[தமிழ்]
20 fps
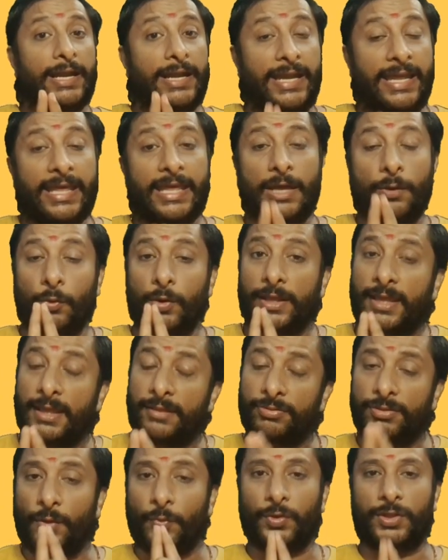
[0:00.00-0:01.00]
நீங்கள் உங்களுக்கு
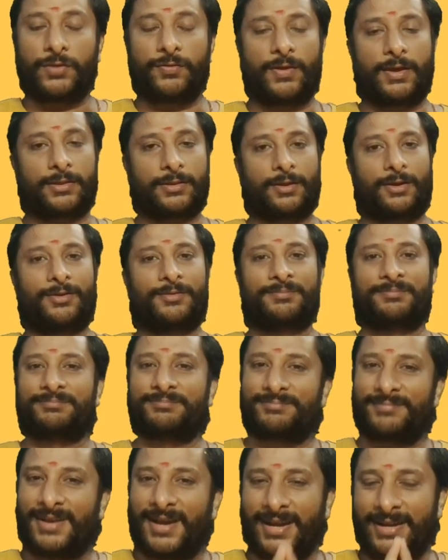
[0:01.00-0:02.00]
எந்த உதவியாக இருந்தாலும்
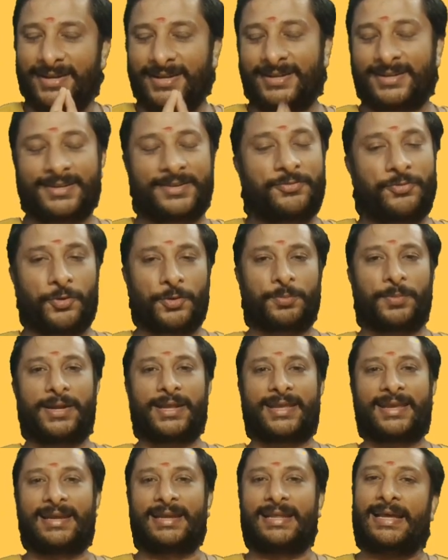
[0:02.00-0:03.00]
அண்ணனுக்கு ஃபோன் பண்ணி
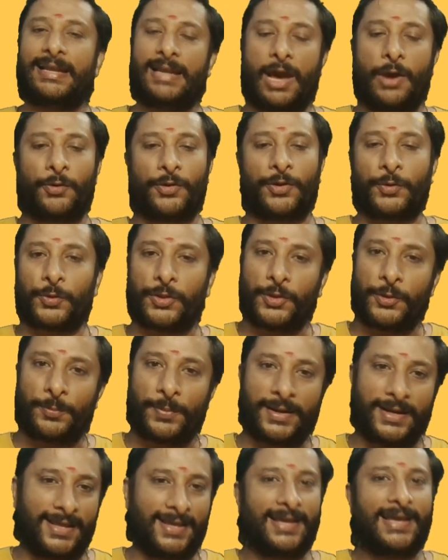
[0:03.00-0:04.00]
கேளுங்க நான் உங்களுக்கு உதவி
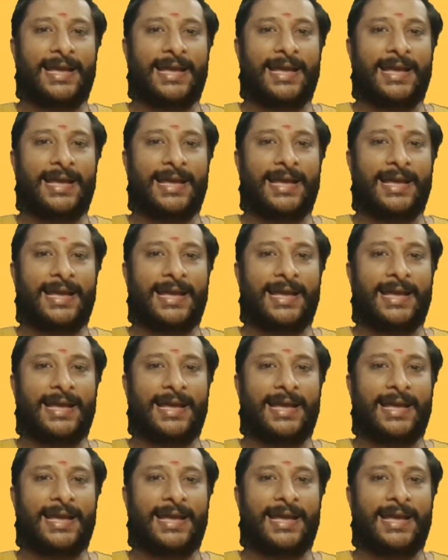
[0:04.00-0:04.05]
பண்ண